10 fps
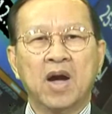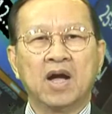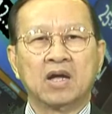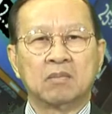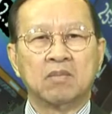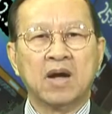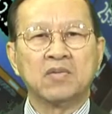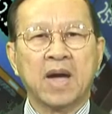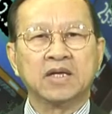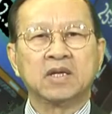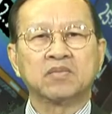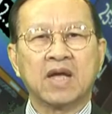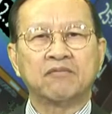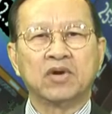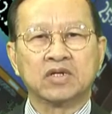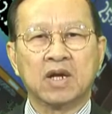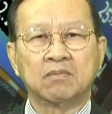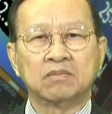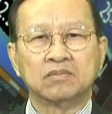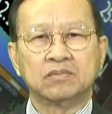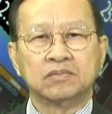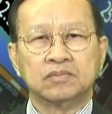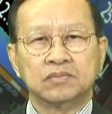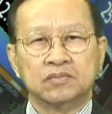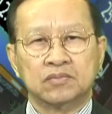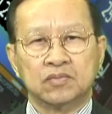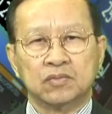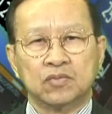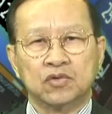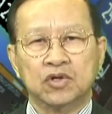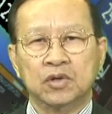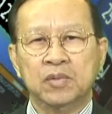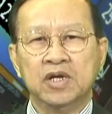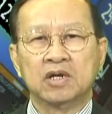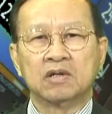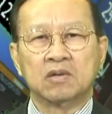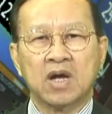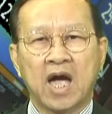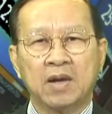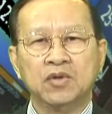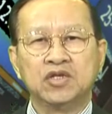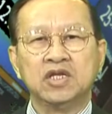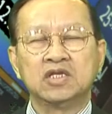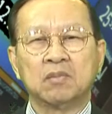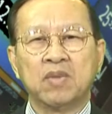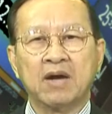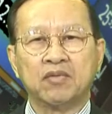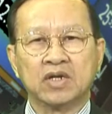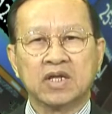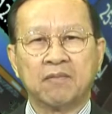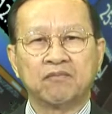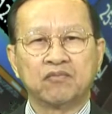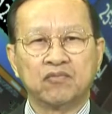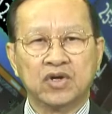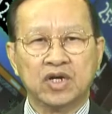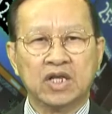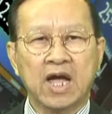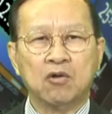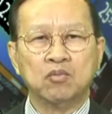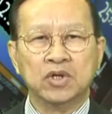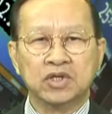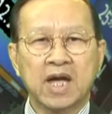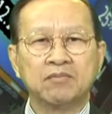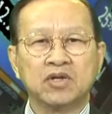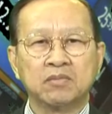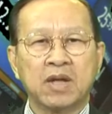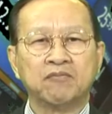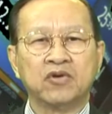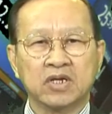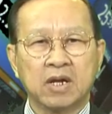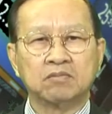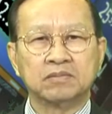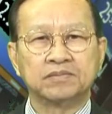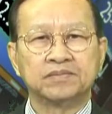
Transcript: Măng 37.8%, người Miên 29.3% và người Lào 18.5%.